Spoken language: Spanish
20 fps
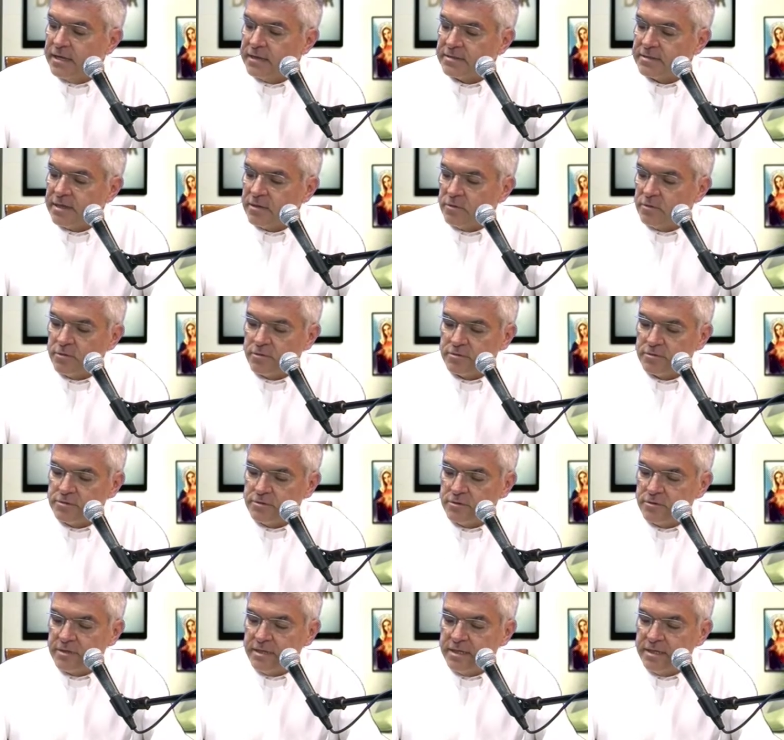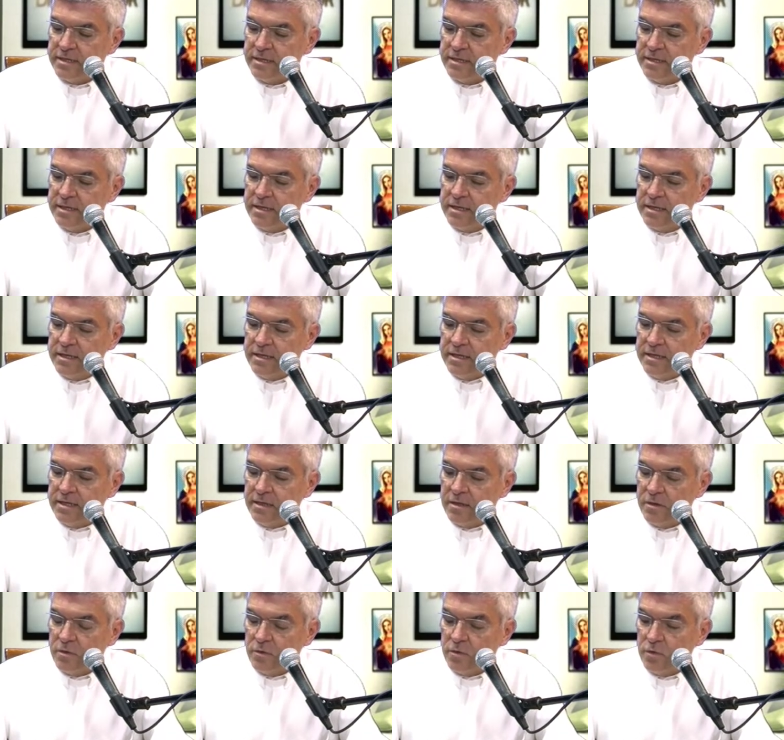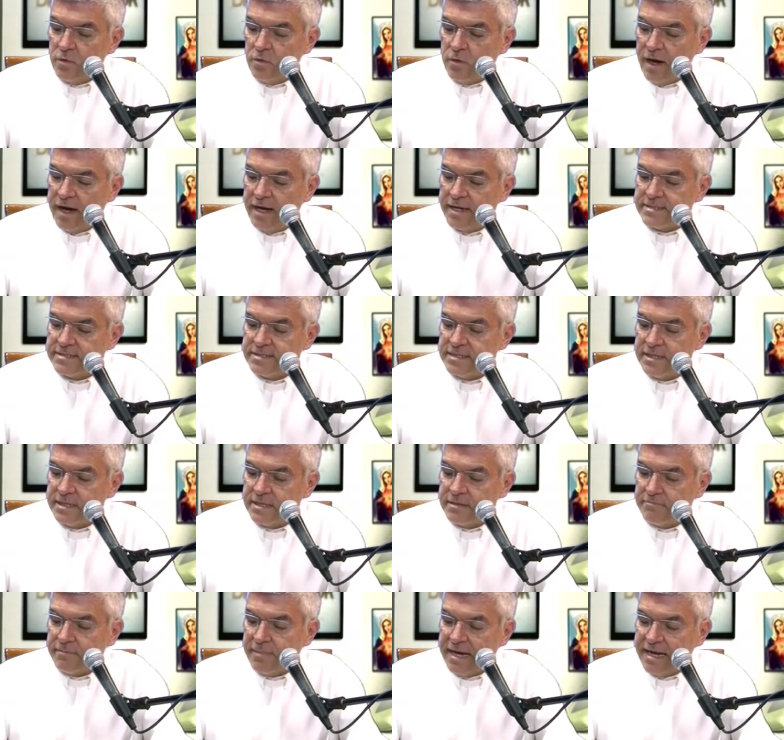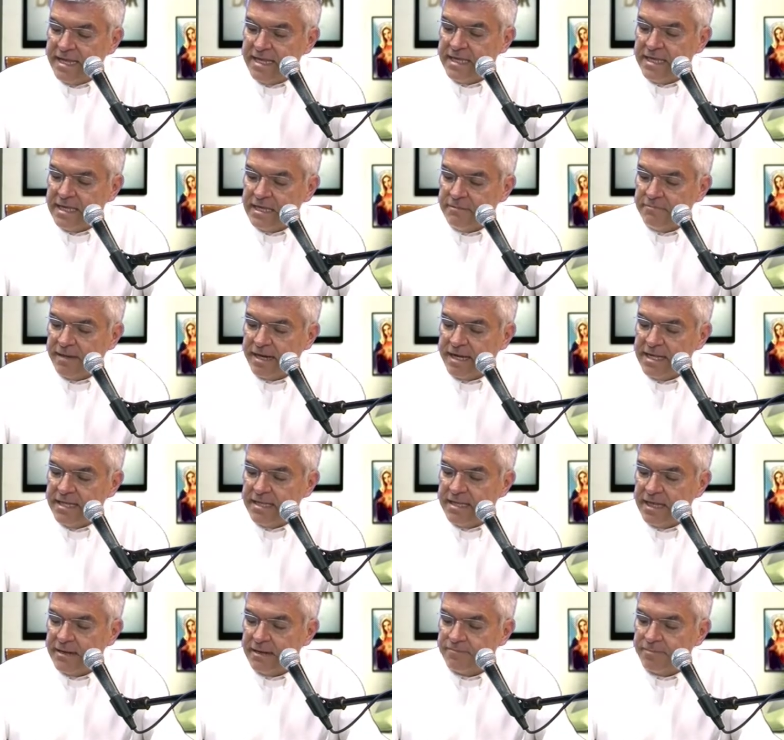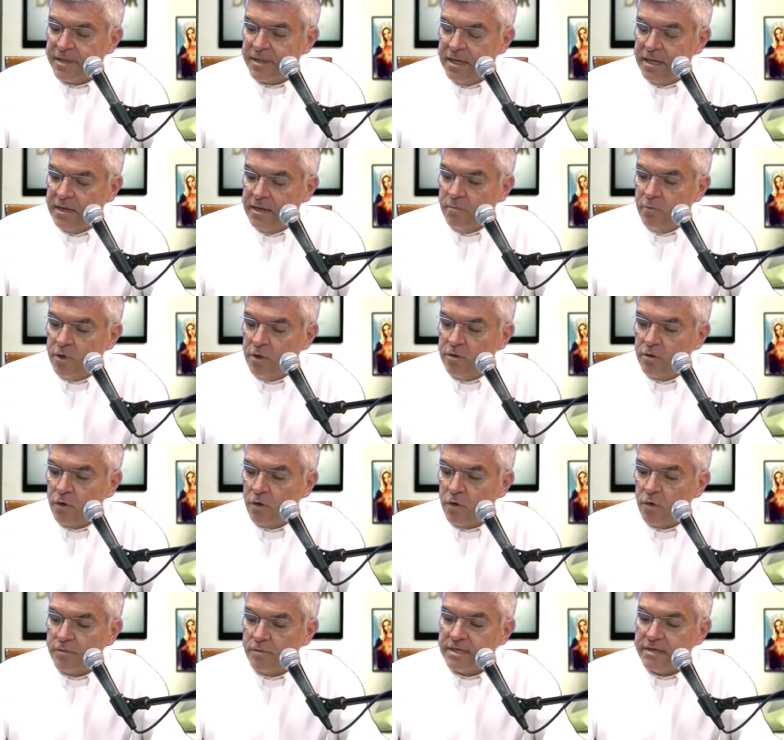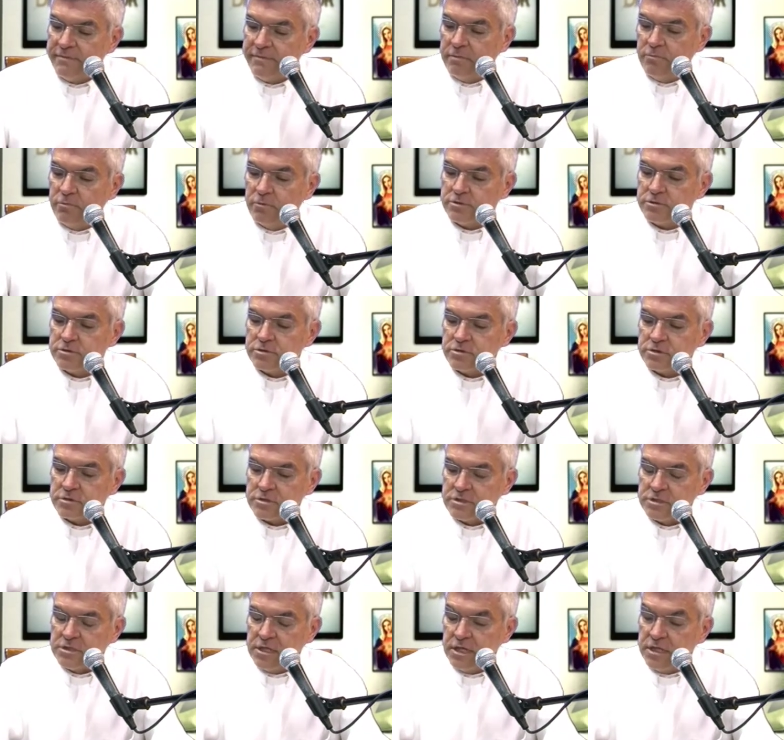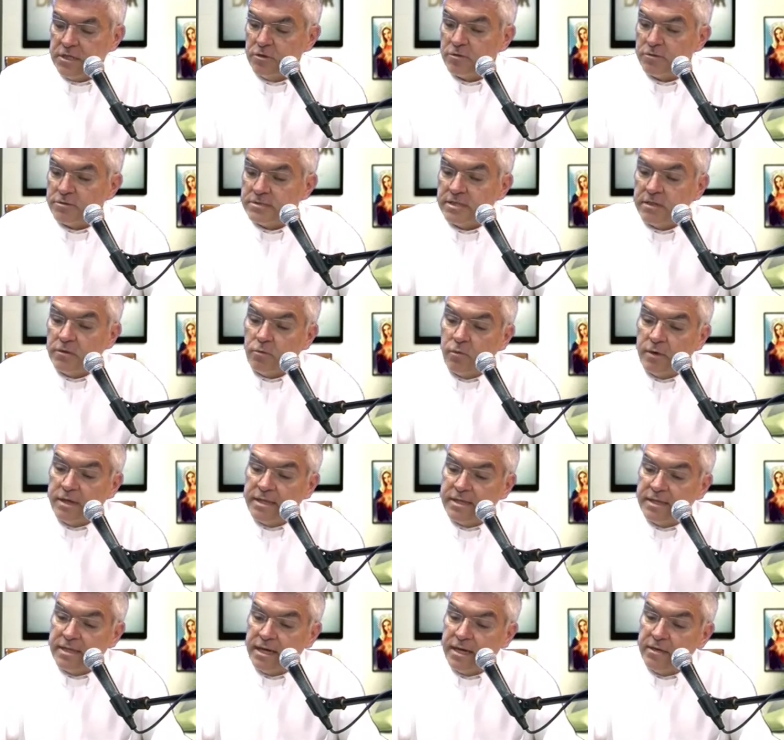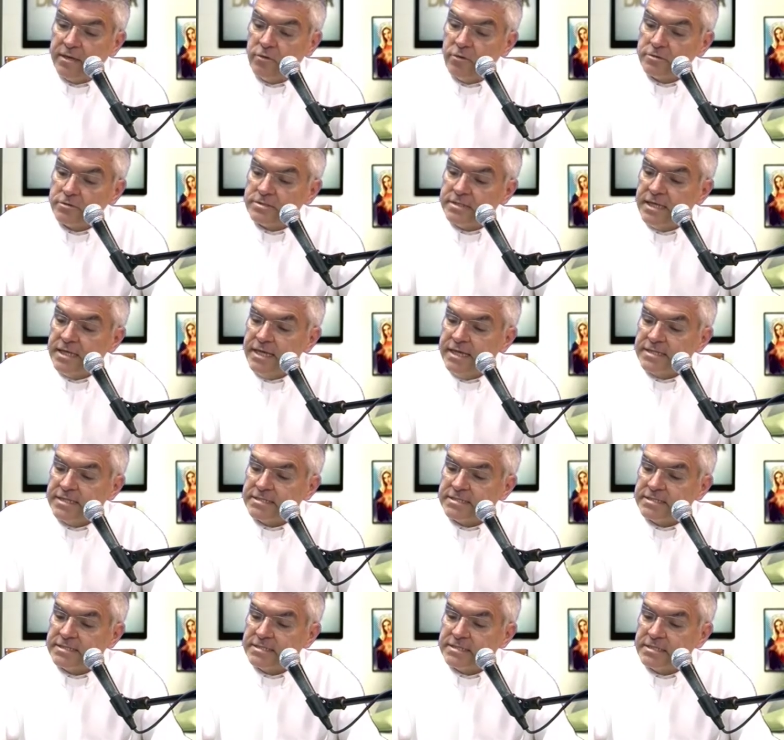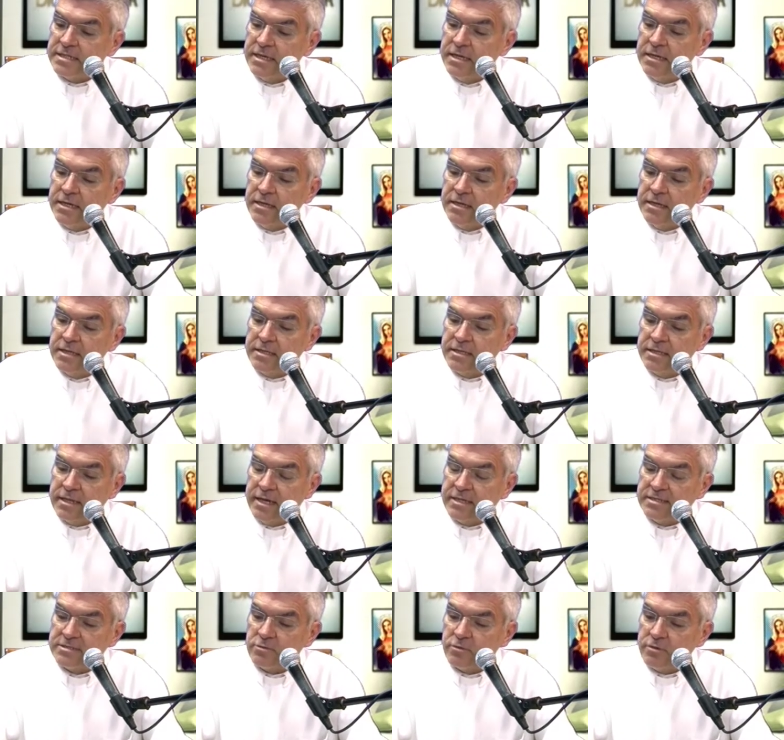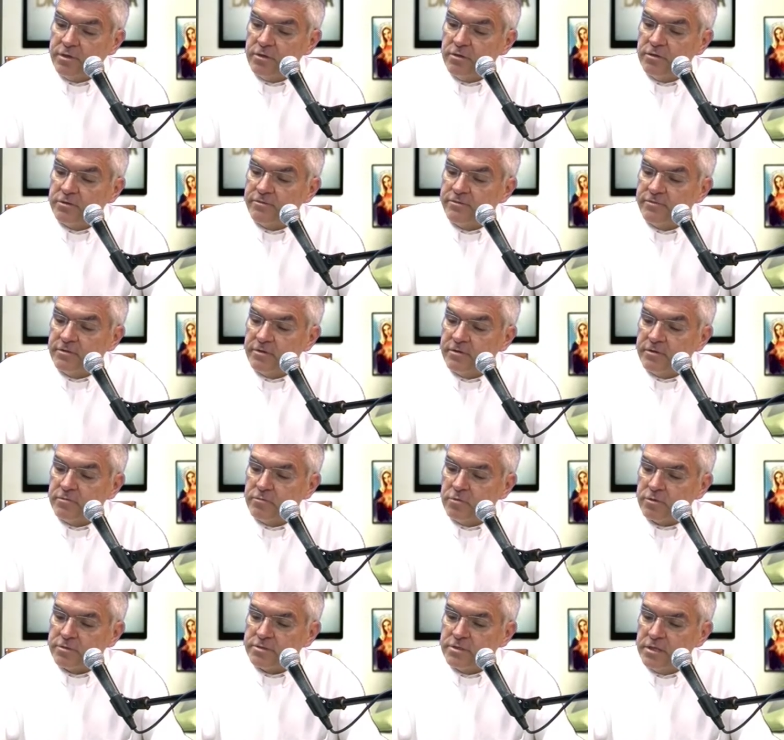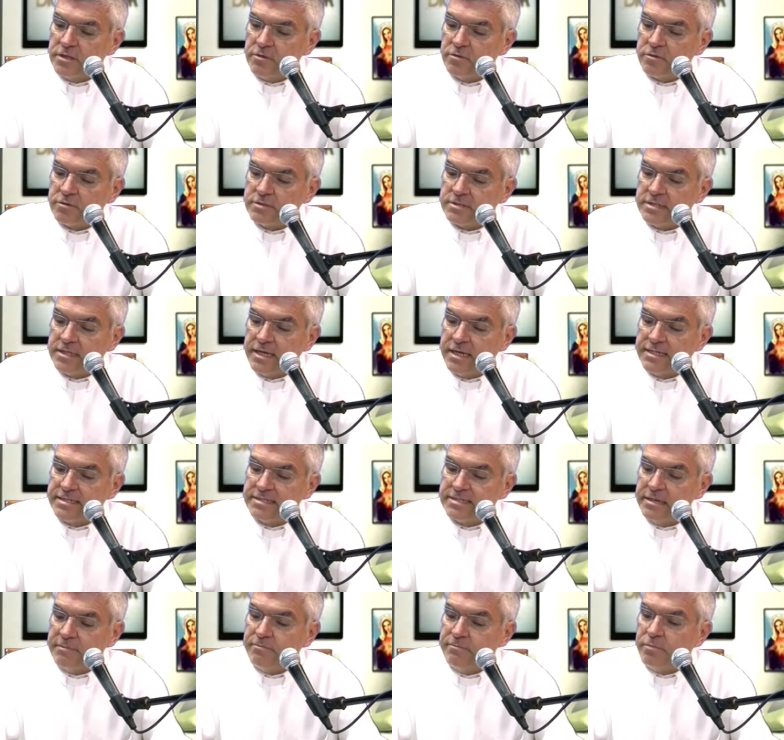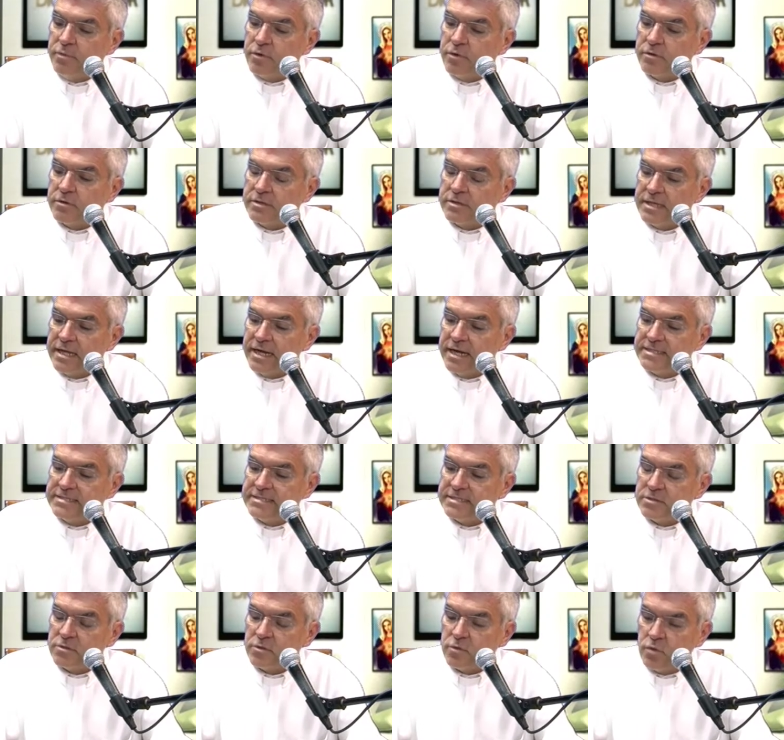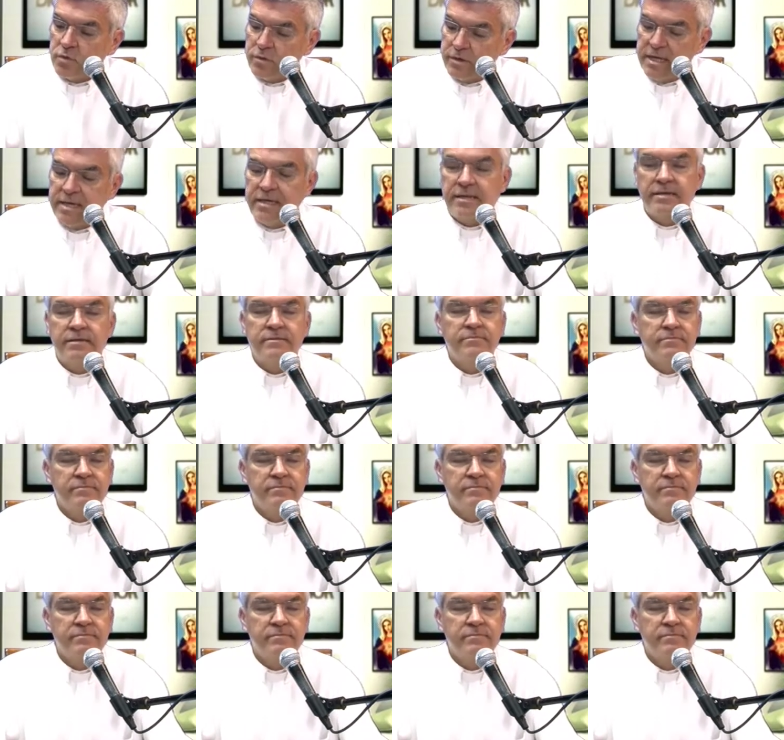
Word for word: Saludos, Yoli. Y Lulu H. Marí y Marina. Bueno, llevamos 152 días transcurridos 213 por transcurrir.